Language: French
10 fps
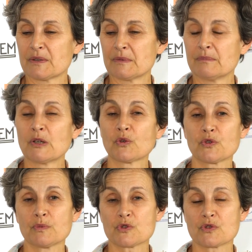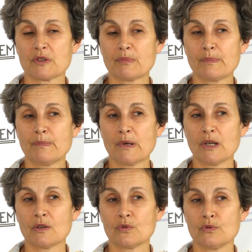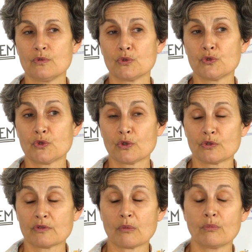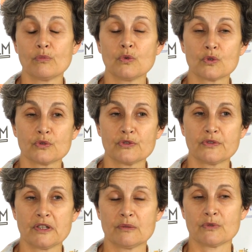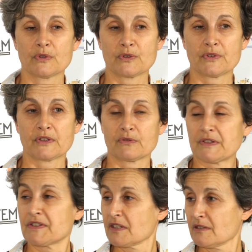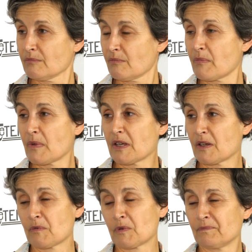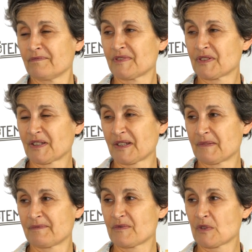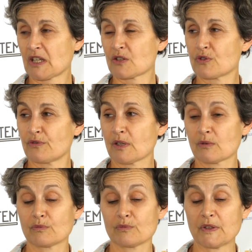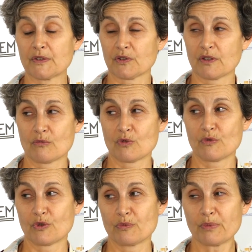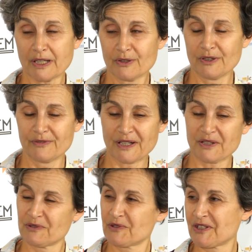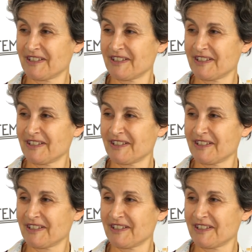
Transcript: malheureusement, je n'ai pas eu le temps de voir beaucoup de films cette fois-ci, mais car je viens essentiellement pour le prix du livre d'archéologie.